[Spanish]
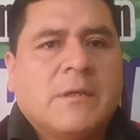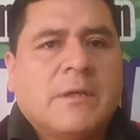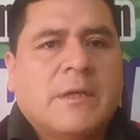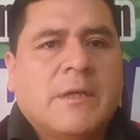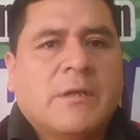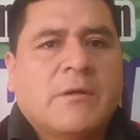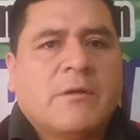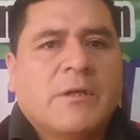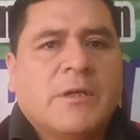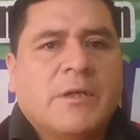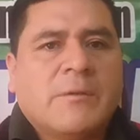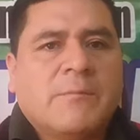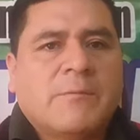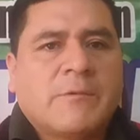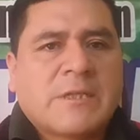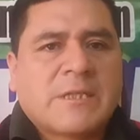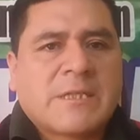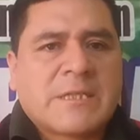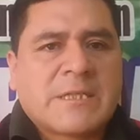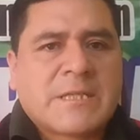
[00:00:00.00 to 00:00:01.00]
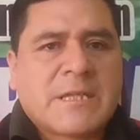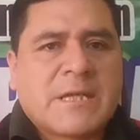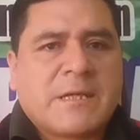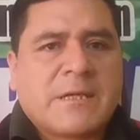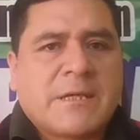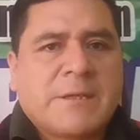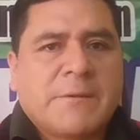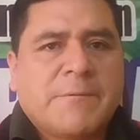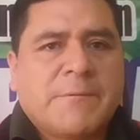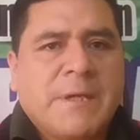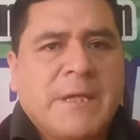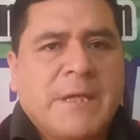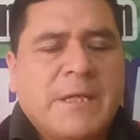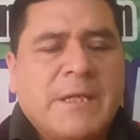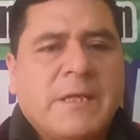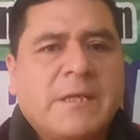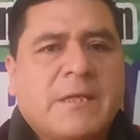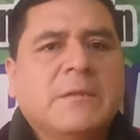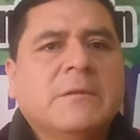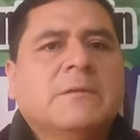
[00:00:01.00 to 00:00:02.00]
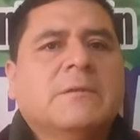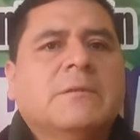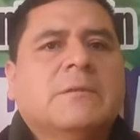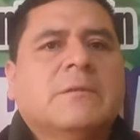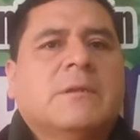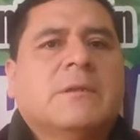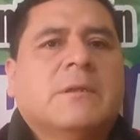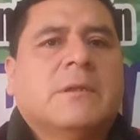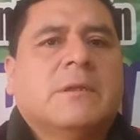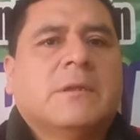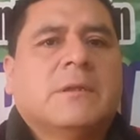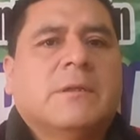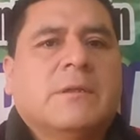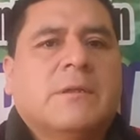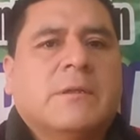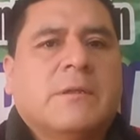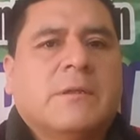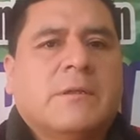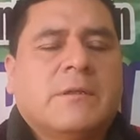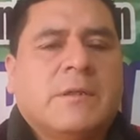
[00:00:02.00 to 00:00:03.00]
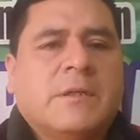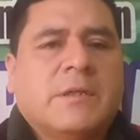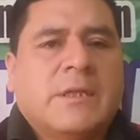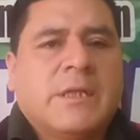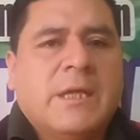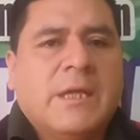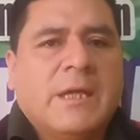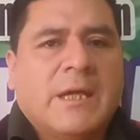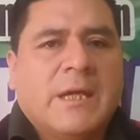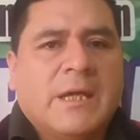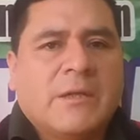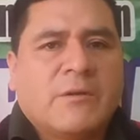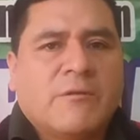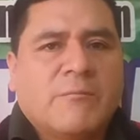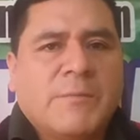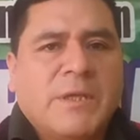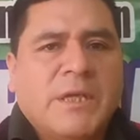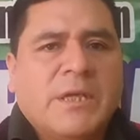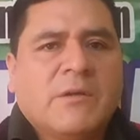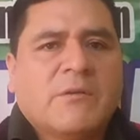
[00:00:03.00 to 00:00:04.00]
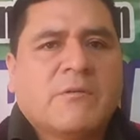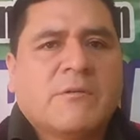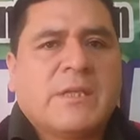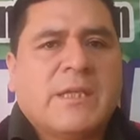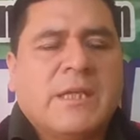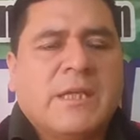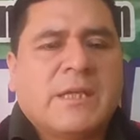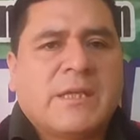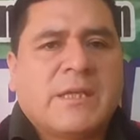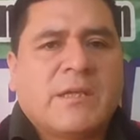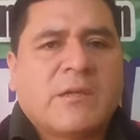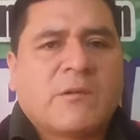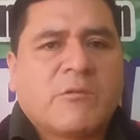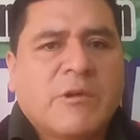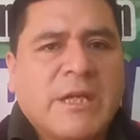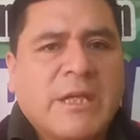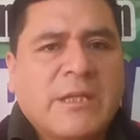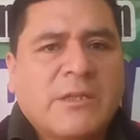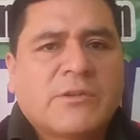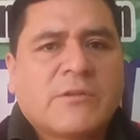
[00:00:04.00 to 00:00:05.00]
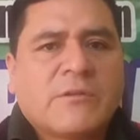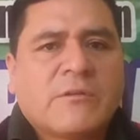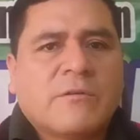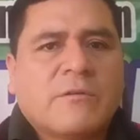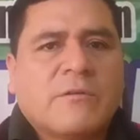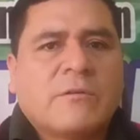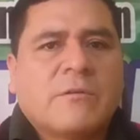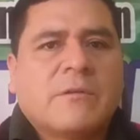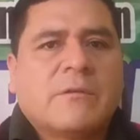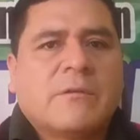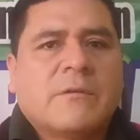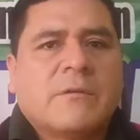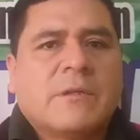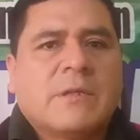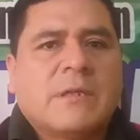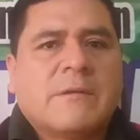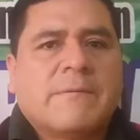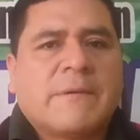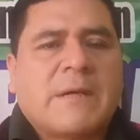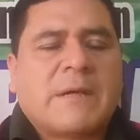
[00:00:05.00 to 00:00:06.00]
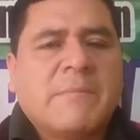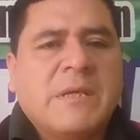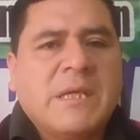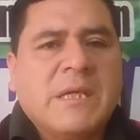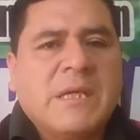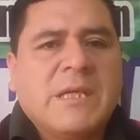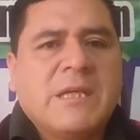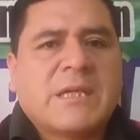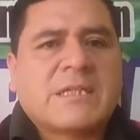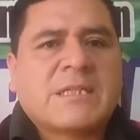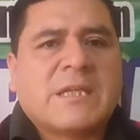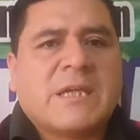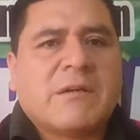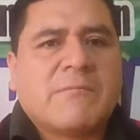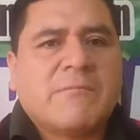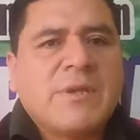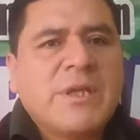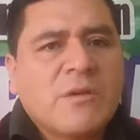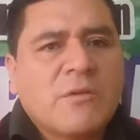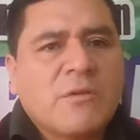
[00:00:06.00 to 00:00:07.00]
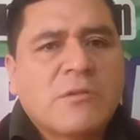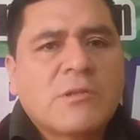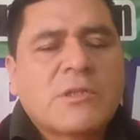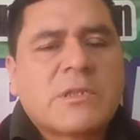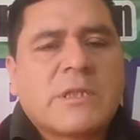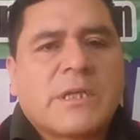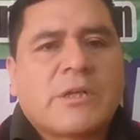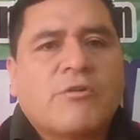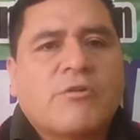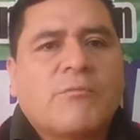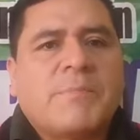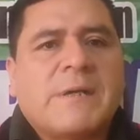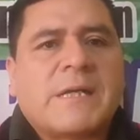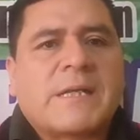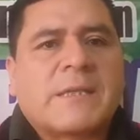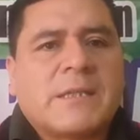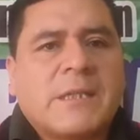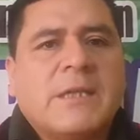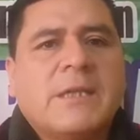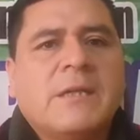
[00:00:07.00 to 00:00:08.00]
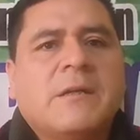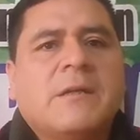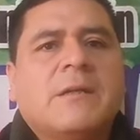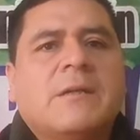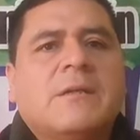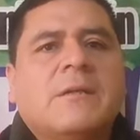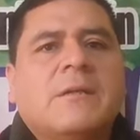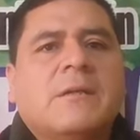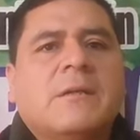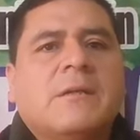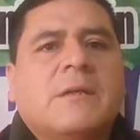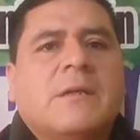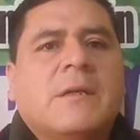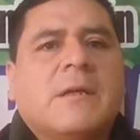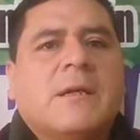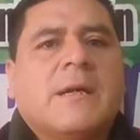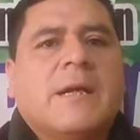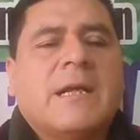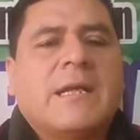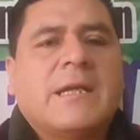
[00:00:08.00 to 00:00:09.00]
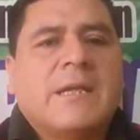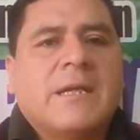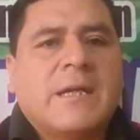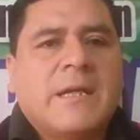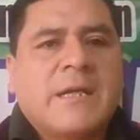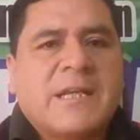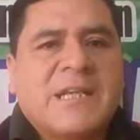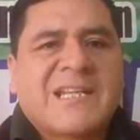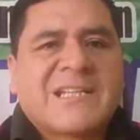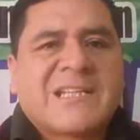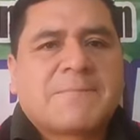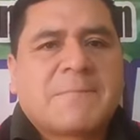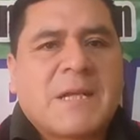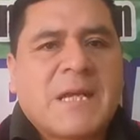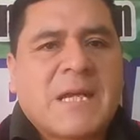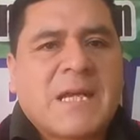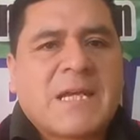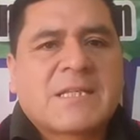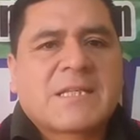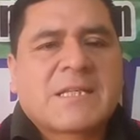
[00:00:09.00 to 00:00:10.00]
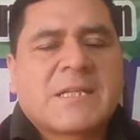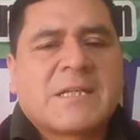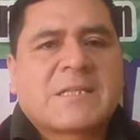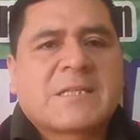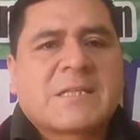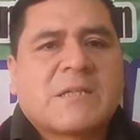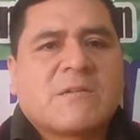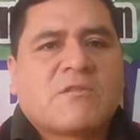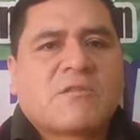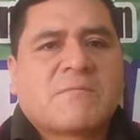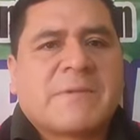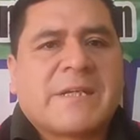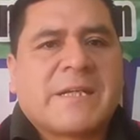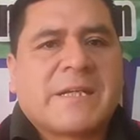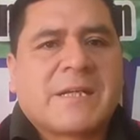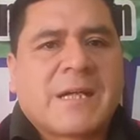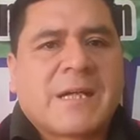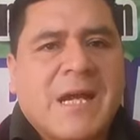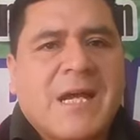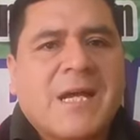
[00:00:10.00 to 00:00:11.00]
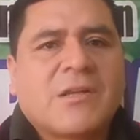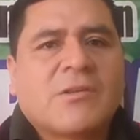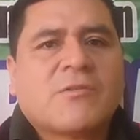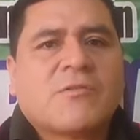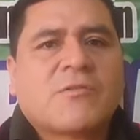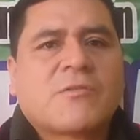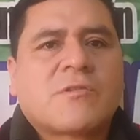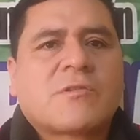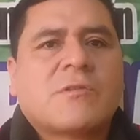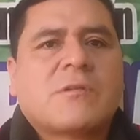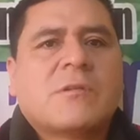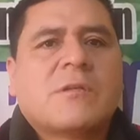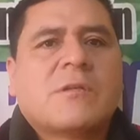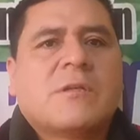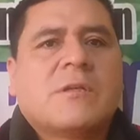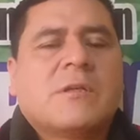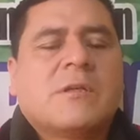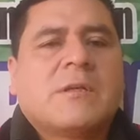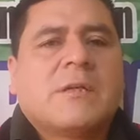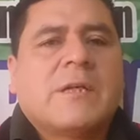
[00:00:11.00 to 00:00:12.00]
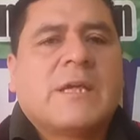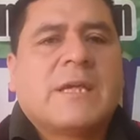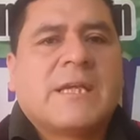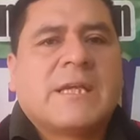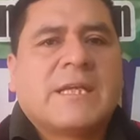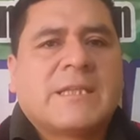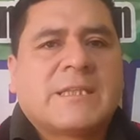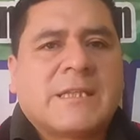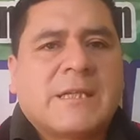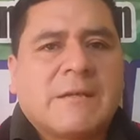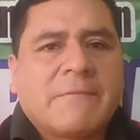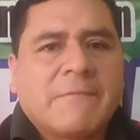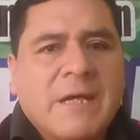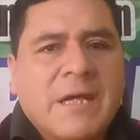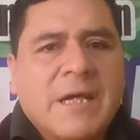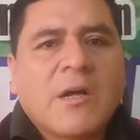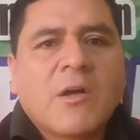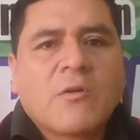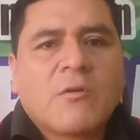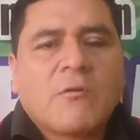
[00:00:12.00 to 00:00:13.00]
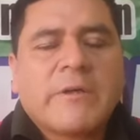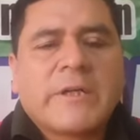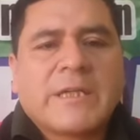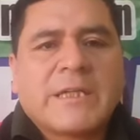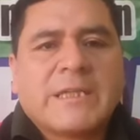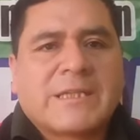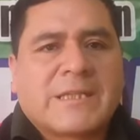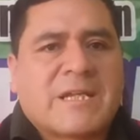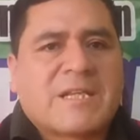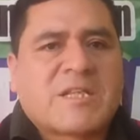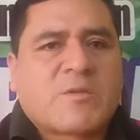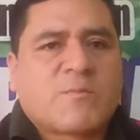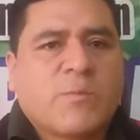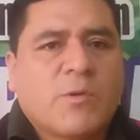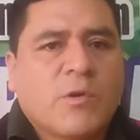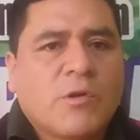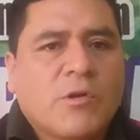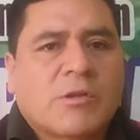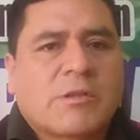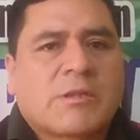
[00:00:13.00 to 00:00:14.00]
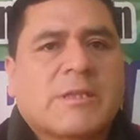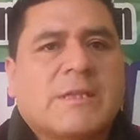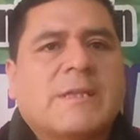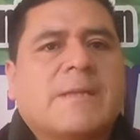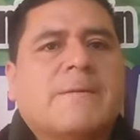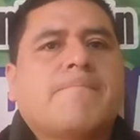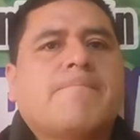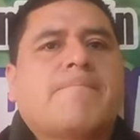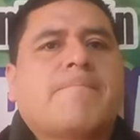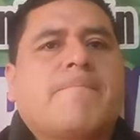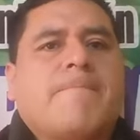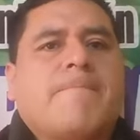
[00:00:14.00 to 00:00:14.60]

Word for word: que hoy pues están en feria, día domingo, día de encuentro, de familias, de amigos, de compartir, allá en las plazas, en los mercados, en el trabajo, en el transporte,